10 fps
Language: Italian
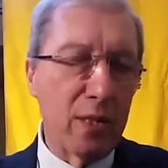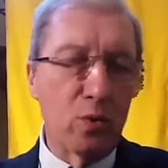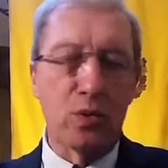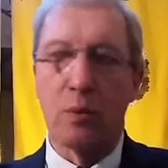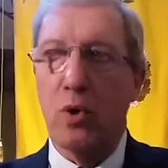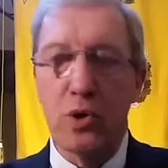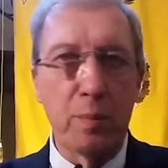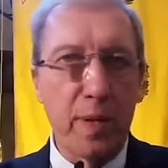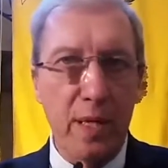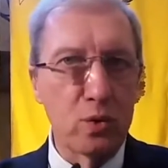in tutti i
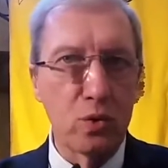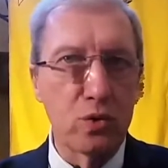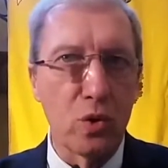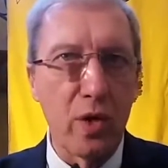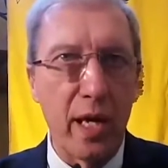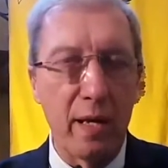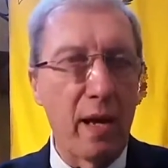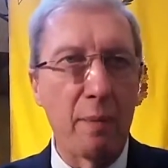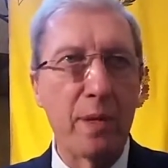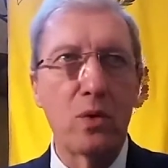modi perché è giusto
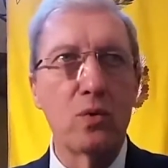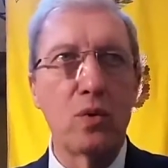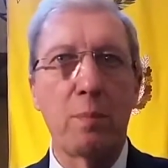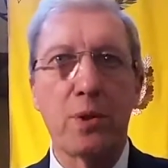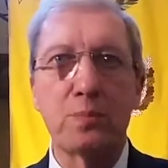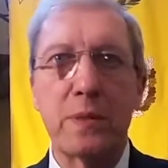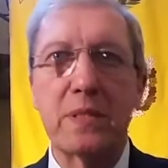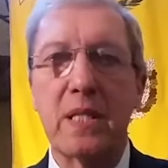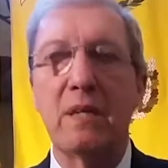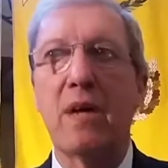che abbiano una
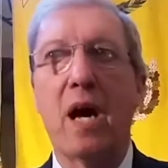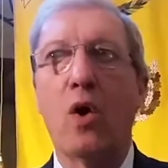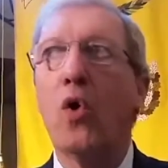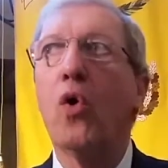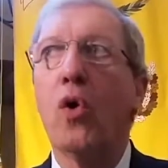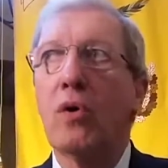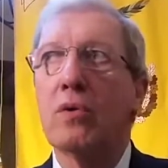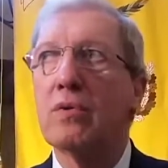prospettiva o